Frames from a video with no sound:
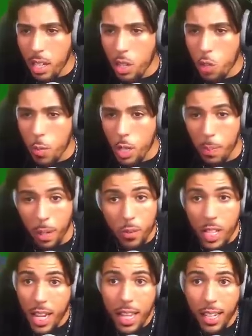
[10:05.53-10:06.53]
et je pense pas que
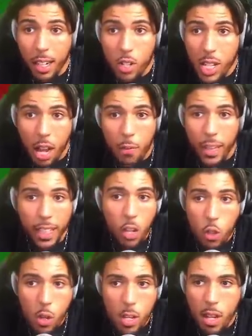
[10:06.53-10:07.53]
vous allez réussir à faire
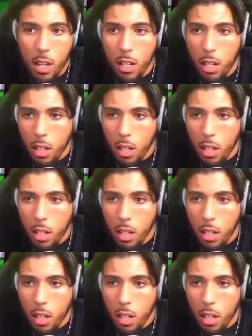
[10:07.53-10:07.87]
quelque chose. Hein.